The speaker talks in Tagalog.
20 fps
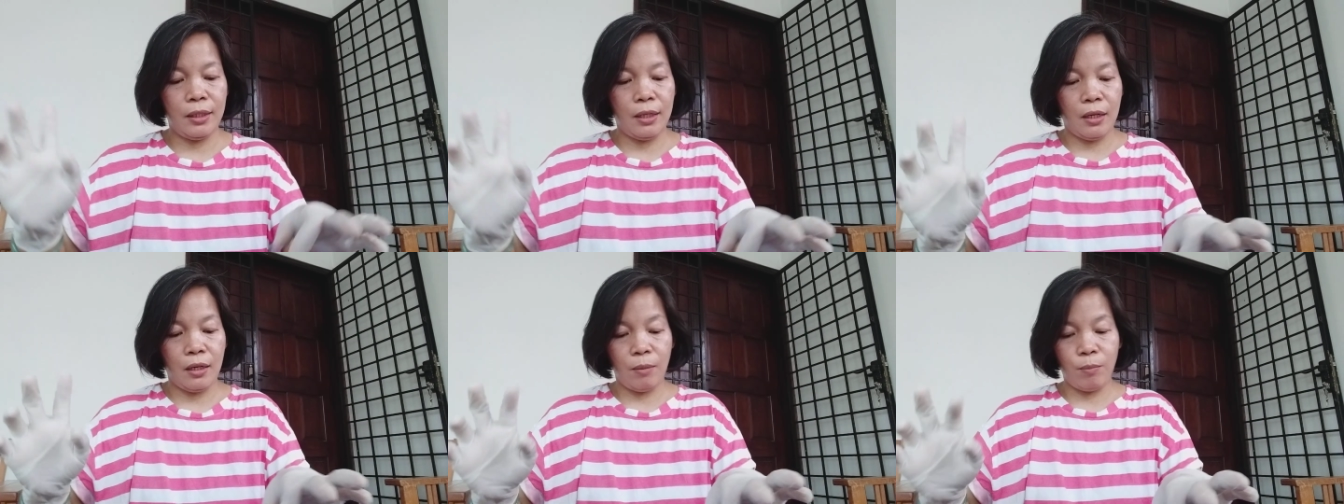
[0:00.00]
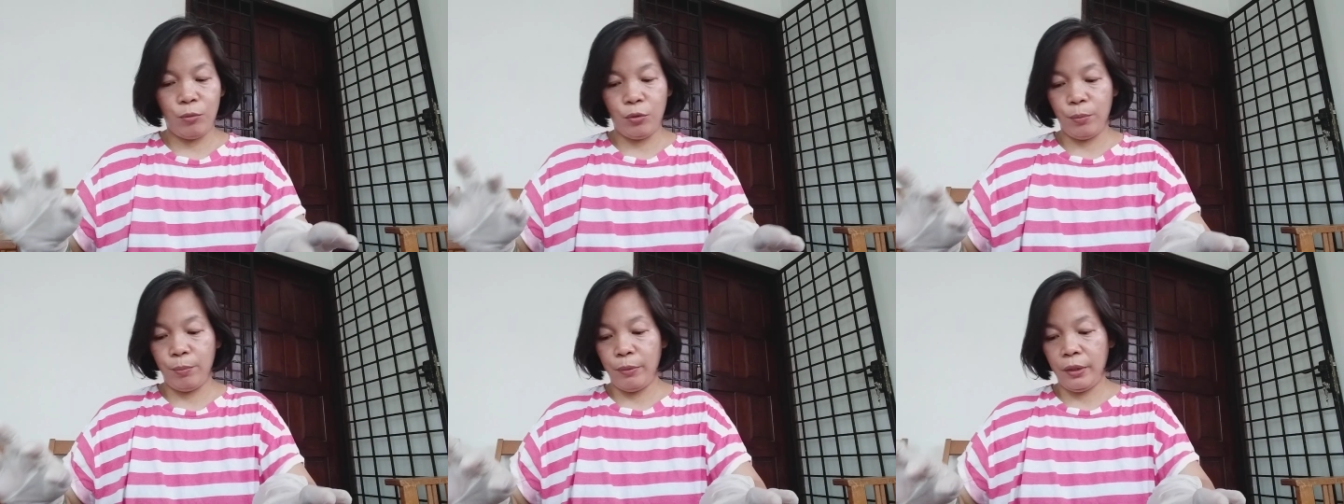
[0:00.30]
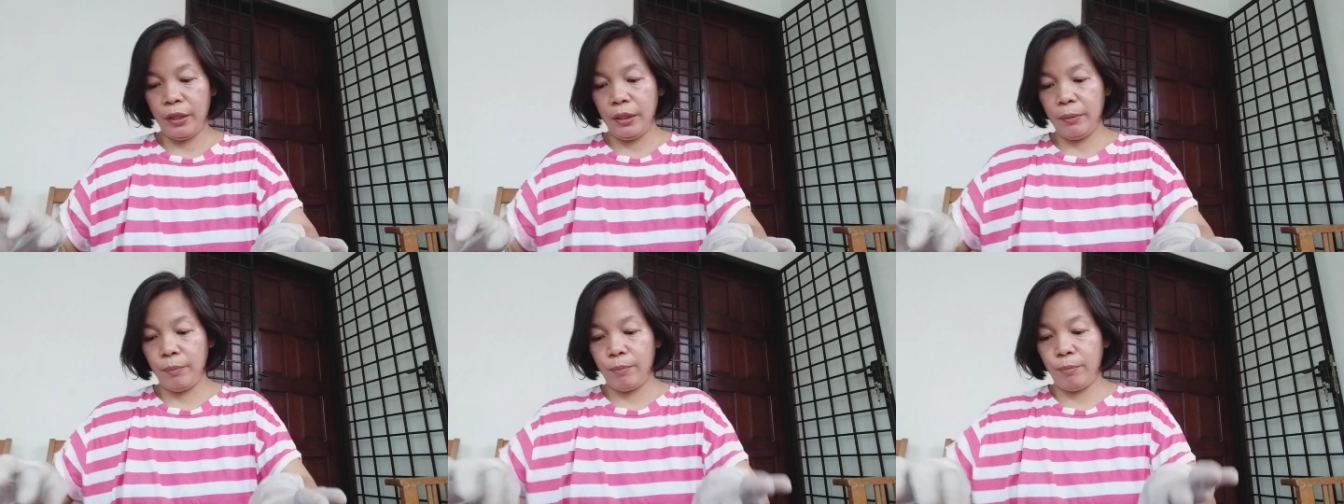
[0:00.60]
kahapon
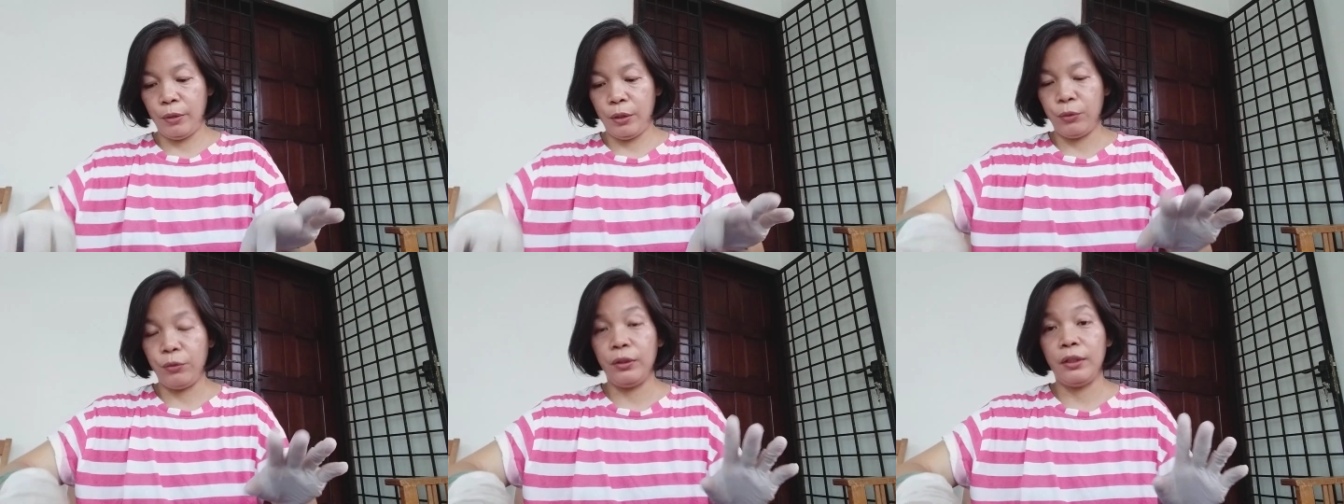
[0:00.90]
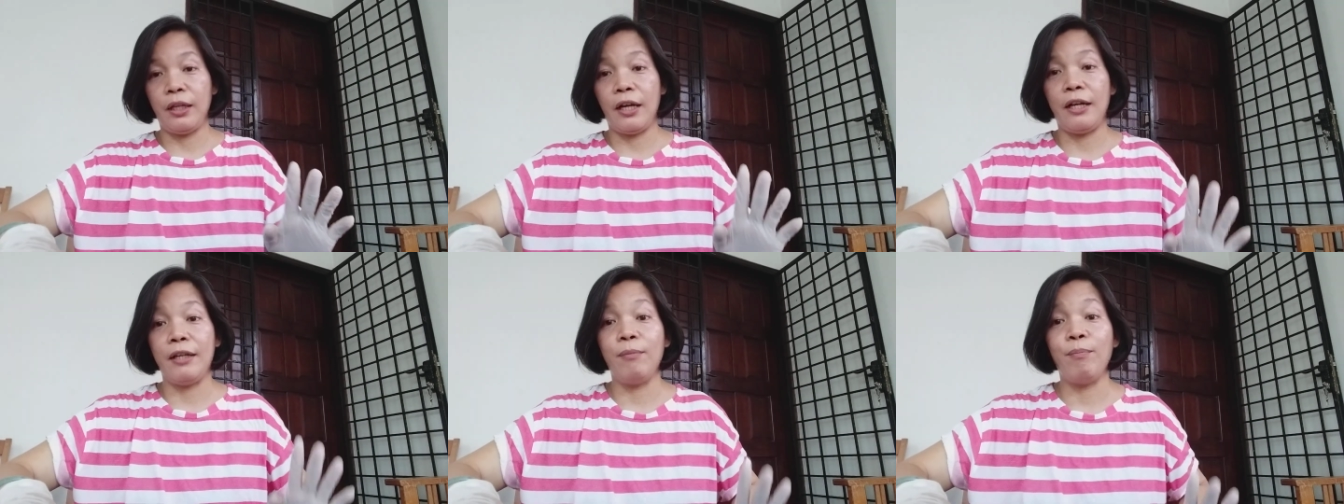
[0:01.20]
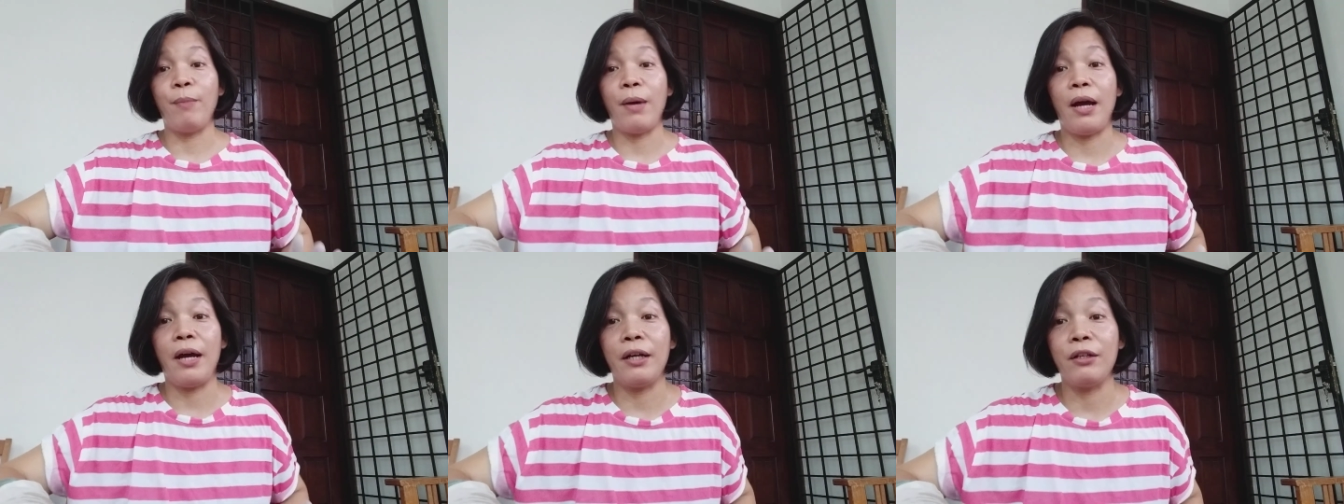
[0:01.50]
may pinuntahan
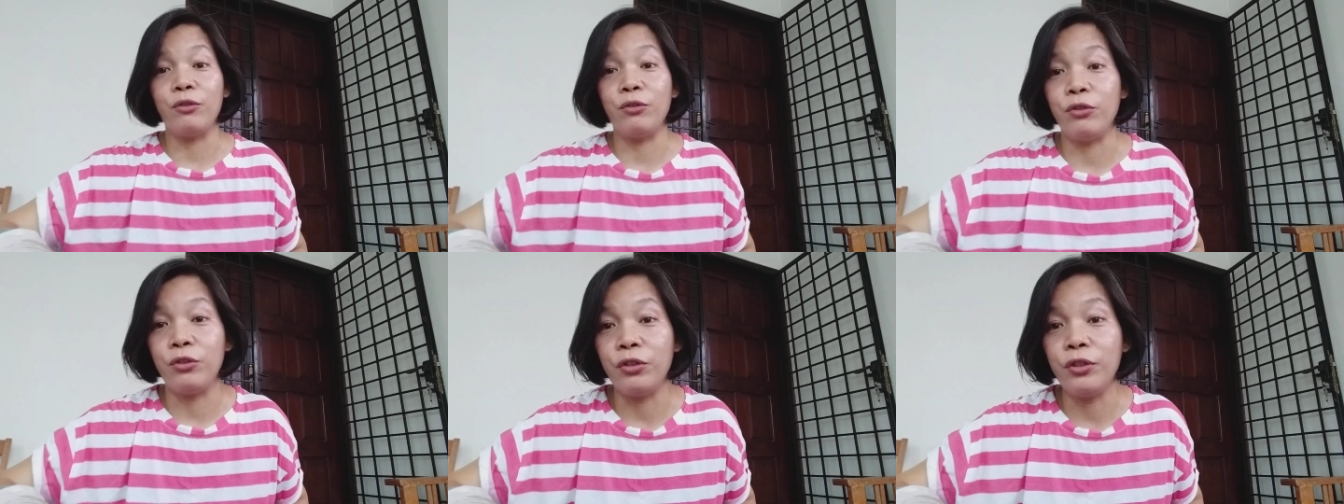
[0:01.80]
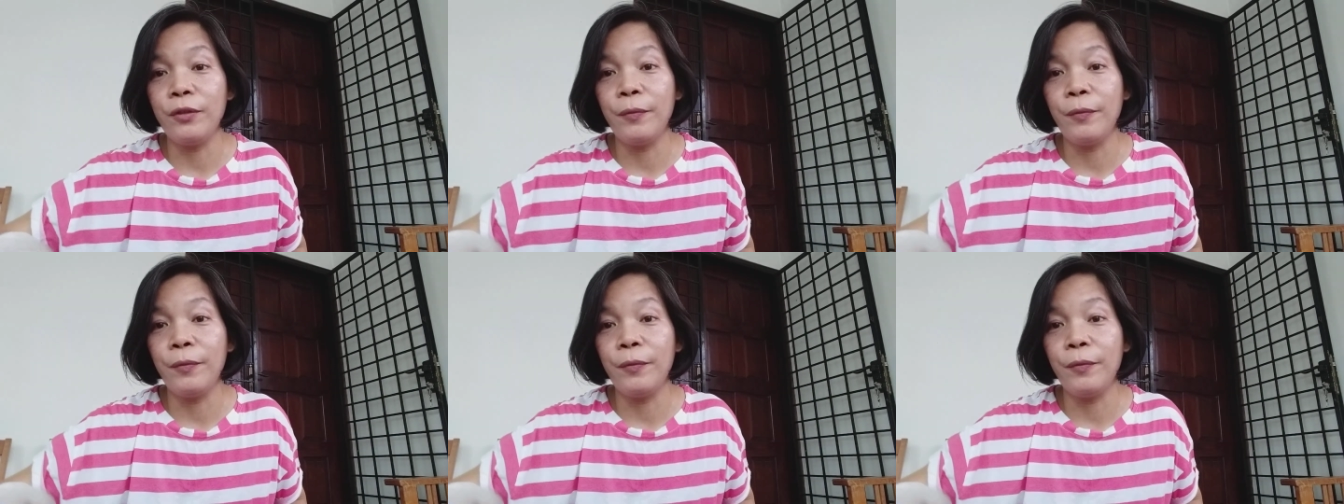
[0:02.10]
pa ako.